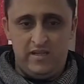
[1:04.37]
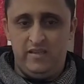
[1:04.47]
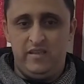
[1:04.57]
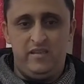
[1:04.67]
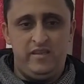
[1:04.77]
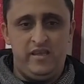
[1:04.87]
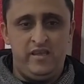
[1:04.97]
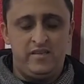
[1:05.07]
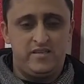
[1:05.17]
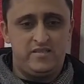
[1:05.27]
خليني هنا
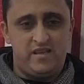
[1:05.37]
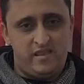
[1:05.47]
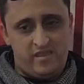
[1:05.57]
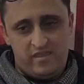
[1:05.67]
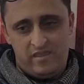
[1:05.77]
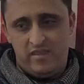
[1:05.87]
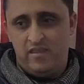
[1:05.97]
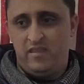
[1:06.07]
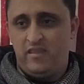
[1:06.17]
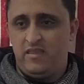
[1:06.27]
خصنا
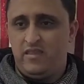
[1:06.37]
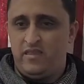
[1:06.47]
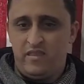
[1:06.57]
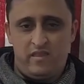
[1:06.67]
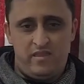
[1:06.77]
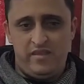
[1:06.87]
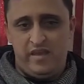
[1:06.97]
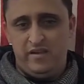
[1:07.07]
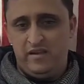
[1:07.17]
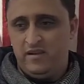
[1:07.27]

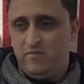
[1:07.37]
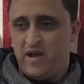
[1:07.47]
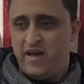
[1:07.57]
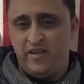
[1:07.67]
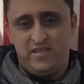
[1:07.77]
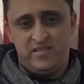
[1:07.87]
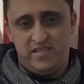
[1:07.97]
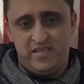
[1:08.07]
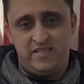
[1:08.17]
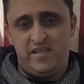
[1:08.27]
يعني المعارك
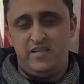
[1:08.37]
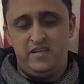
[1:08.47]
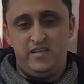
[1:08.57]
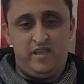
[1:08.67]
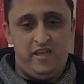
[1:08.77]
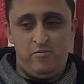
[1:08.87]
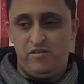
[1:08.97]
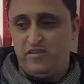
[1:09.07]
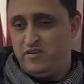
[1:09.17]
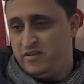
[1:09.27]
السياسيه يعني
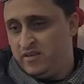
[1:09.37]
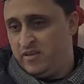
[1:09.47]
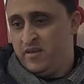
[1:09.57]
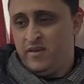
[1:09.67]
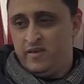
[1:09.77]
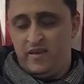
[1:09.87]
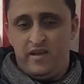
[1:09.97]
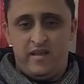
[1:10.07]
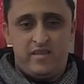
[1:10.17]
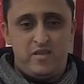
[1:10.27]
الانتخابات يعني
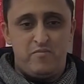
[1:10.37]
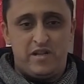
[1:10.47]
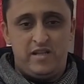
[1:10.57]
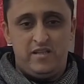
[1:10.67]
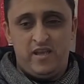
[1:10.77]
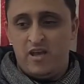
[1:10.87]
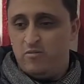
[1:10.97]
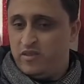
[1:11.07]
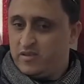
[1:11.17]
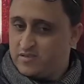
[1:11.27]
أه، كملت
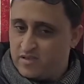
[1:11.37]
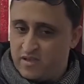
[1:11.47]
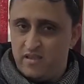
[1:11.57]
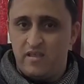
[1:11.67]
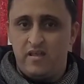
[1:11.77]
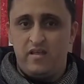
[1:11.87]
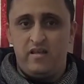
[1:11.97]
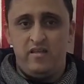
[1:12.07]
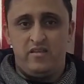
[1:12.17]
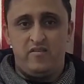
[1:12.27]
الانتخابات خص أه،
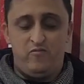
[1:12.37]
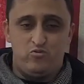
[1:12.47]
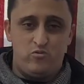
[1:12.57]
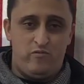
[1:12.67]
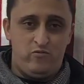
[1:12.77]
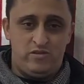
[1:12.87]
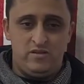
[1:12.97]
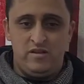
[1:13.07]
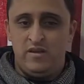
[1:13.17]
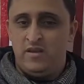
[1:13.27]
هذيك نفوس قفوس
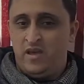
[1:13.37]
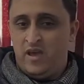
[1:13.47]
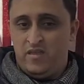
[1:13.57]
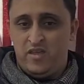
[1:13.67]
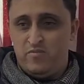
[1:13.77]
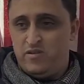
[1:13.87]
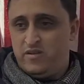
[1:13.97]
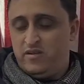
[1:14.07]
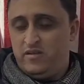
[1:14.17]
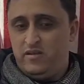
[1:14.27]
تخذ
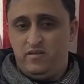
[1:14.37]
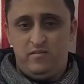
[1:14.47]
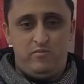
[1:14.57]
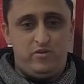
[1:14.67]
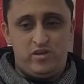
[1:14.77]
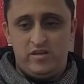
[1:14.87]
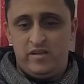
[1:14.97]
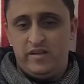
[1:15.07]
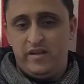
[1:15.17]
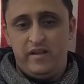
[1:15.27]
من أه، باش
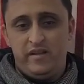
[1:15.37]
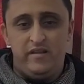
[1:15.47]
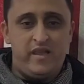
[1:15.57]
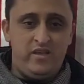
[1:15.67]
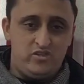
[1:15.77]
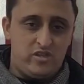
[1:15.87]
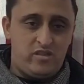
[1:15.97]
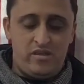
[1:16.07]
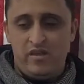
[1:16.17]
النتائج